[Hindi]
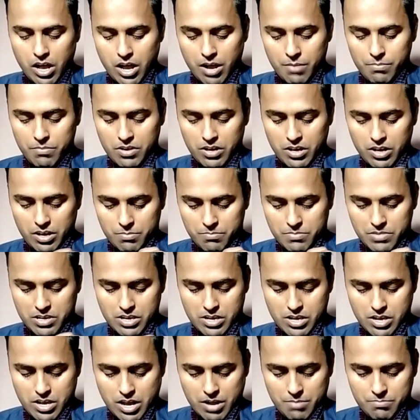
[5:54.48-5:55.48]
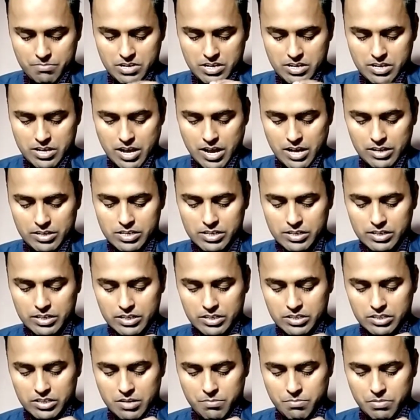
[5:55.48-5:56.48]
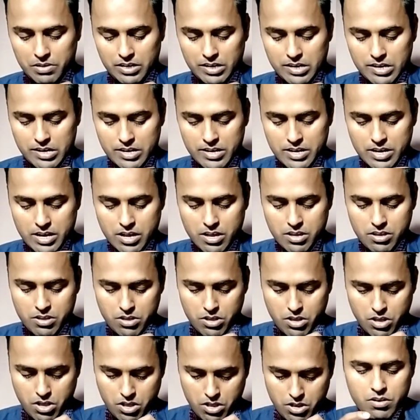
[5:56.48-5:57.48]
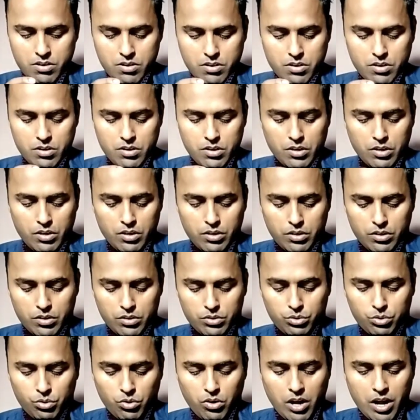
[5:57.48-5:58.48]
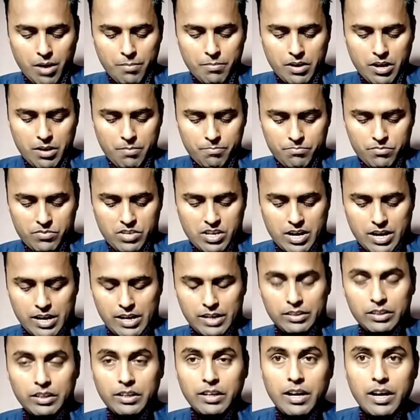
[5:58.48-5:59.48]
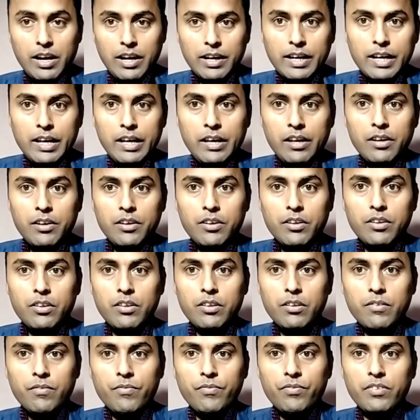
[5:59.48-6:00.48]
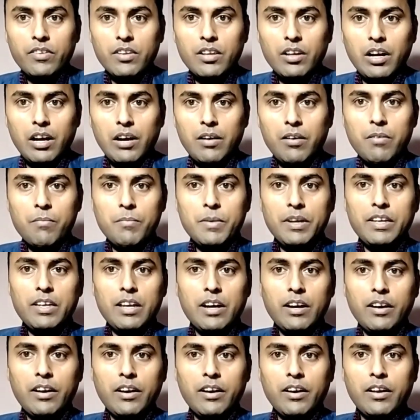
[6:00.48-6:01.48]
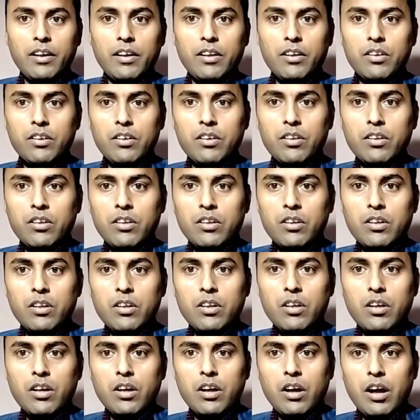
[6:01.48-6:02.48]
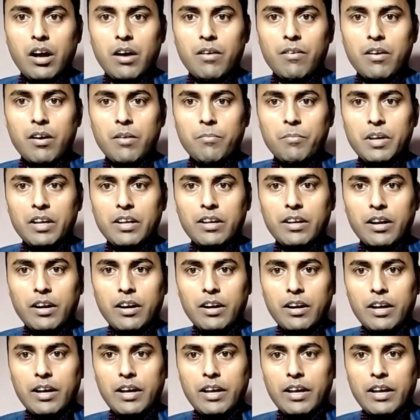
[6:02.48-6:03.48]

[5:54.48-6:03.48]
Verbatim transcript: अब हमें हमने यहां से कस के पकड़ लिया तो अब हम यहां तक आ गए अब हमें क्या करना है अब हमें करना